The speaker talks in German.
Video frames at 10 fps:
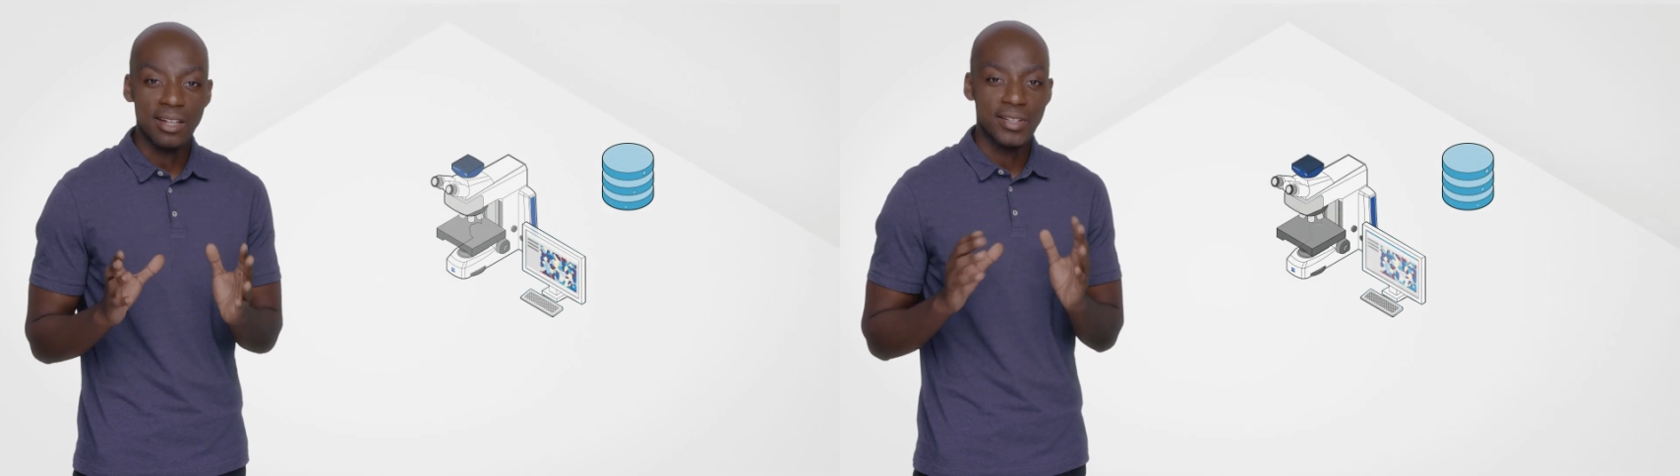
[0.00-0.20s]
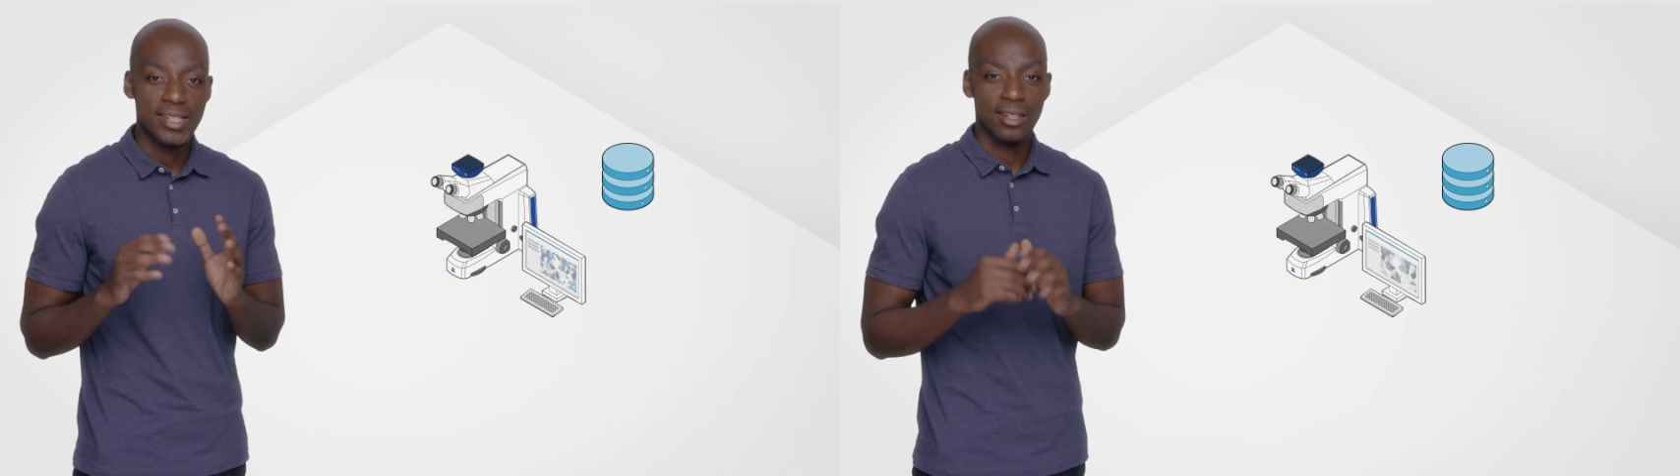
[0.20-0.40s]

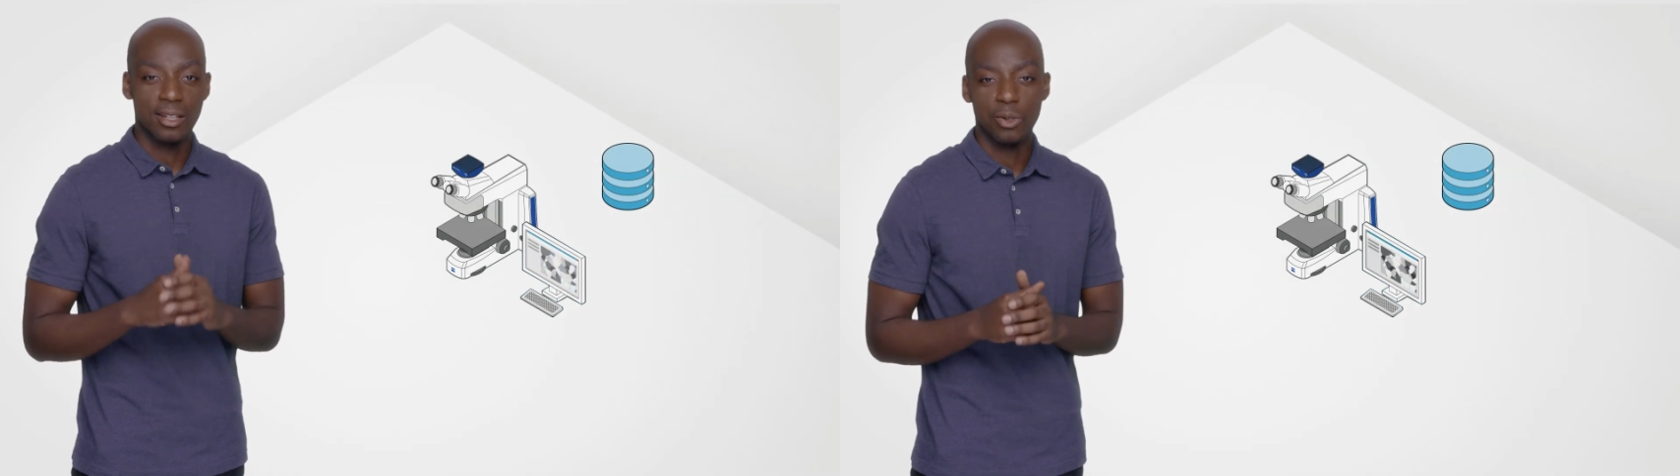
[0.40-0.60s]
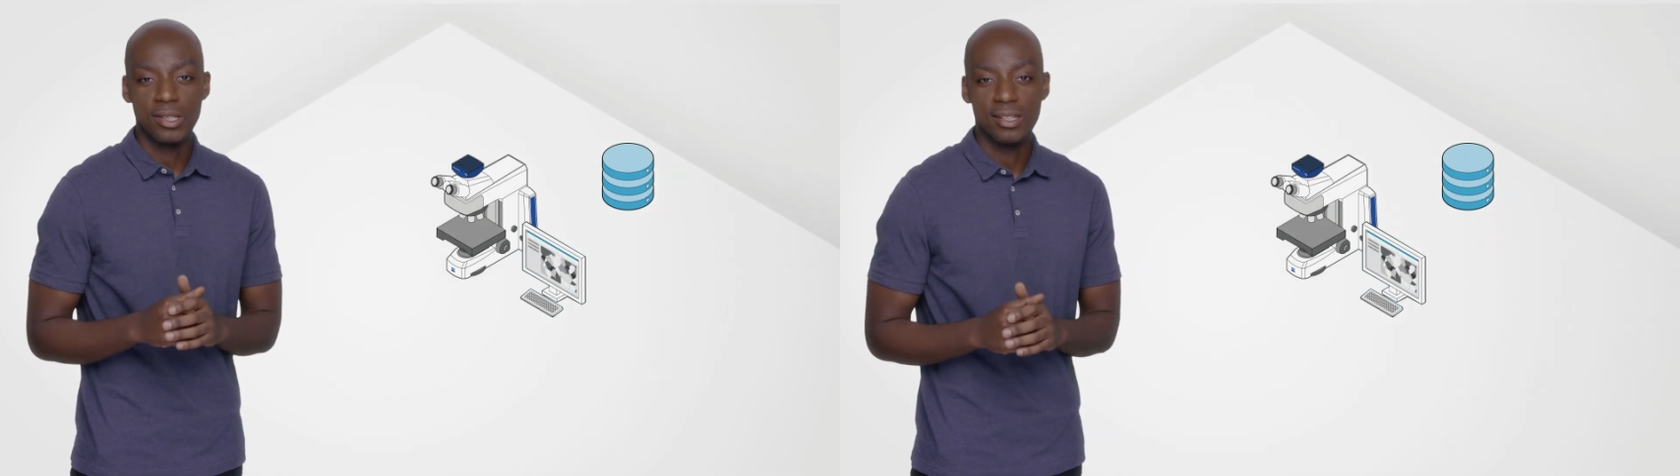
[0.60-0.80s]
effizienter
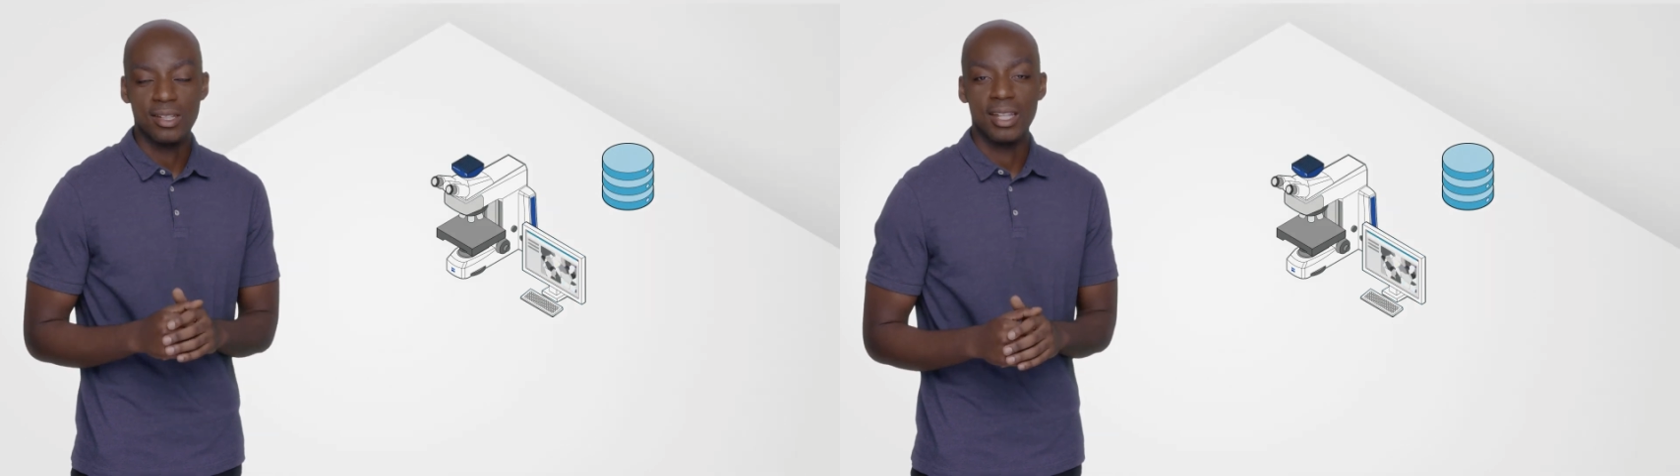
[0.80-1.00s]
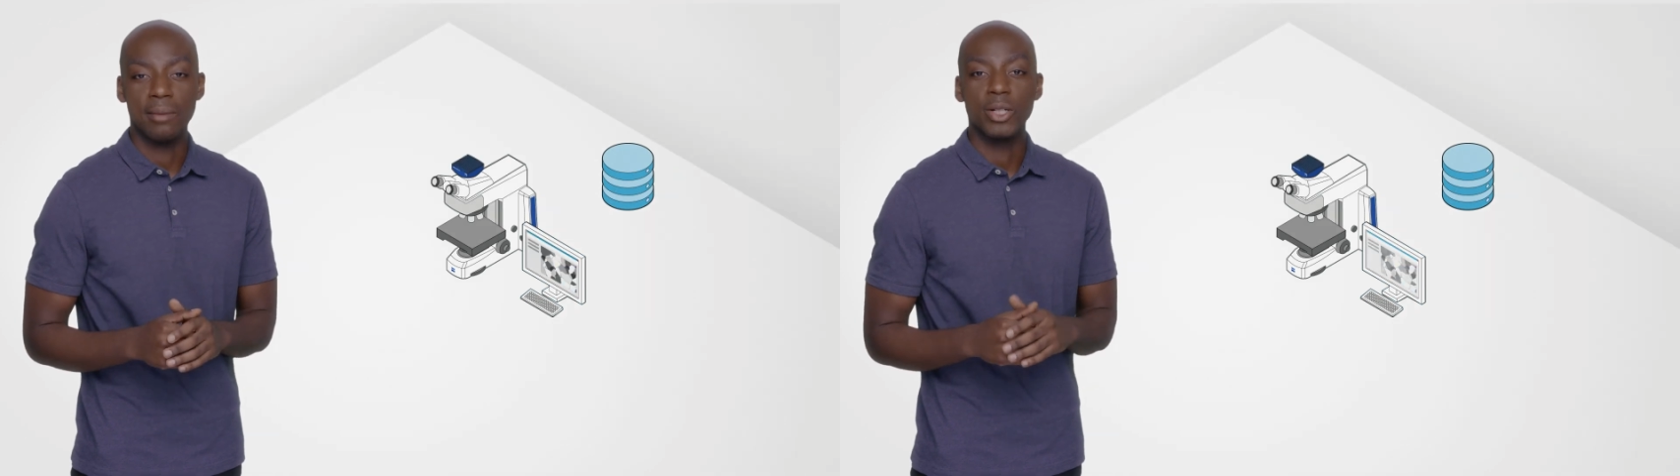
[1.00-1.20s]
nutzen,
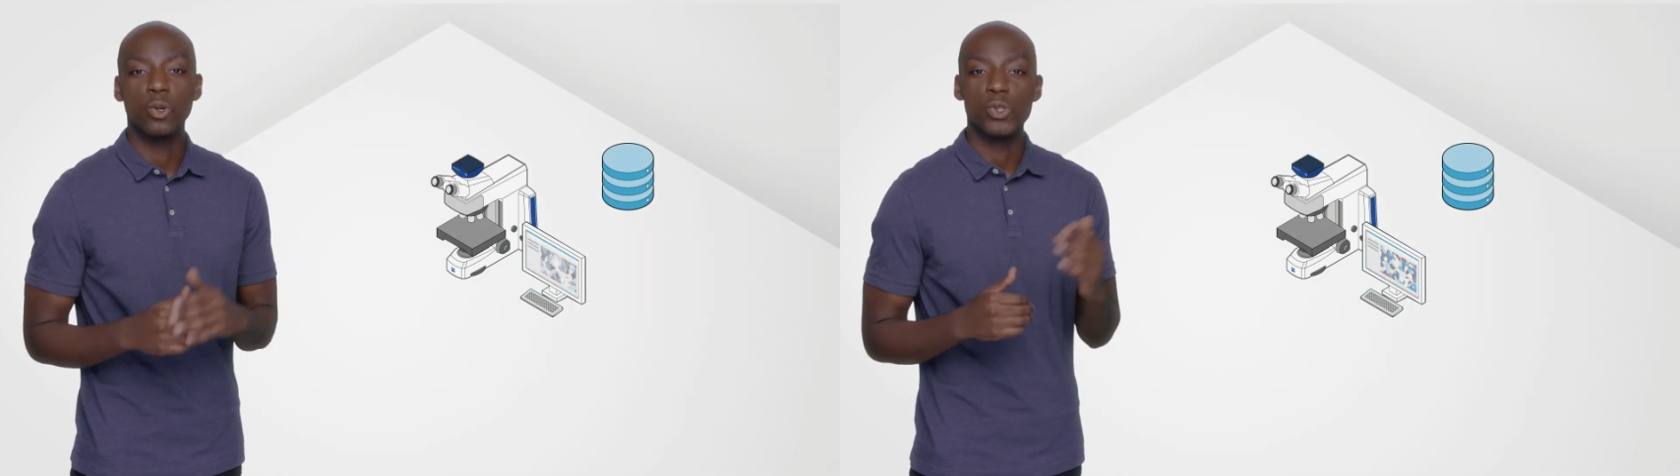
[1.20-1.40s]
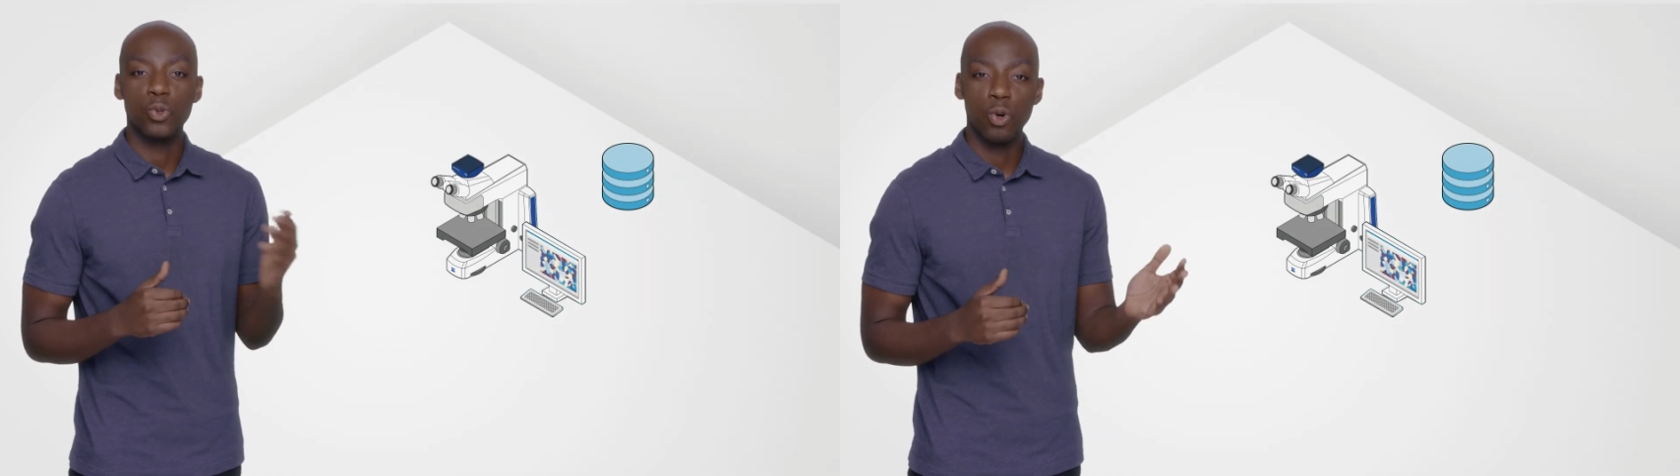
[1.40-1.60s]
da
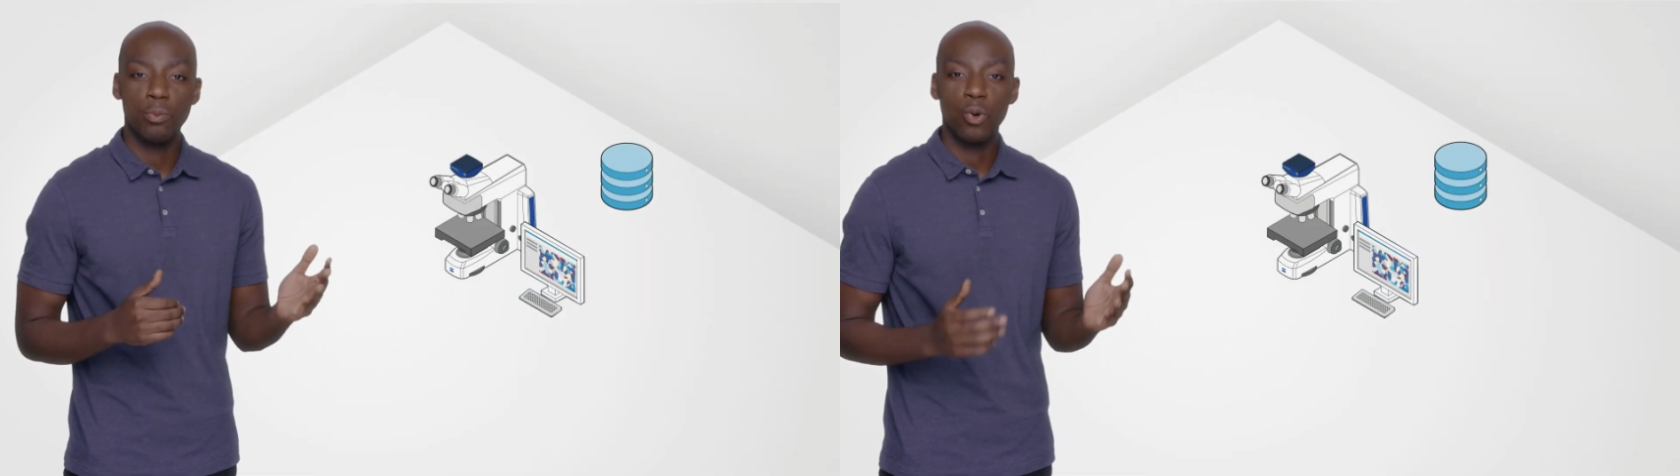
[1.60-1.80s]
Mikroskop-